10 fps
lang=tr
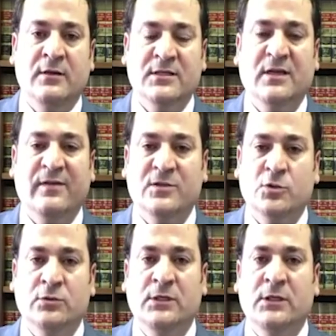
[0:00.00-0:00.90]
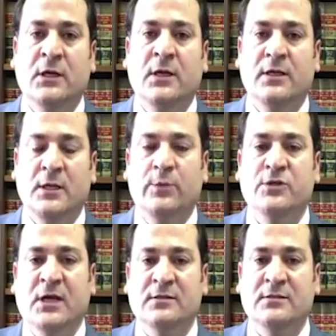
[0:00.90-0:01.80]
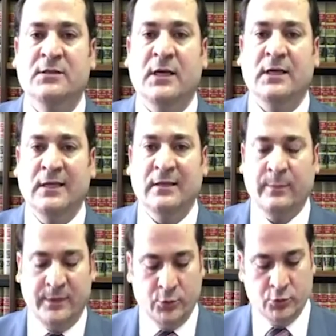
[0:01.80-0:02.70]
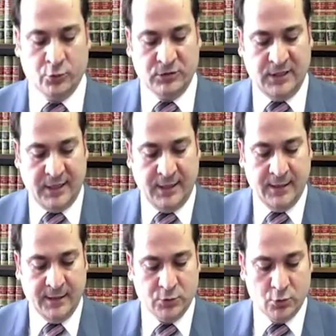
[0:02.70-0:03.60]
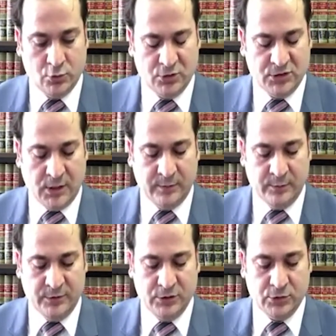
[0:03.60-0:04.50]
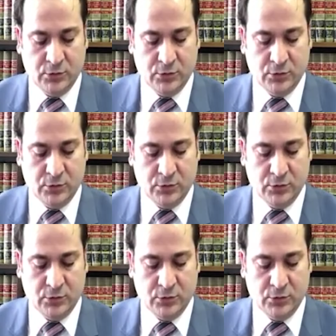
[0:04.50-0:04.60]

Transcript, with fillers: rezervasyonları yapacağınızda iletebiliyorsunuz diye sorunuzu cevaplamış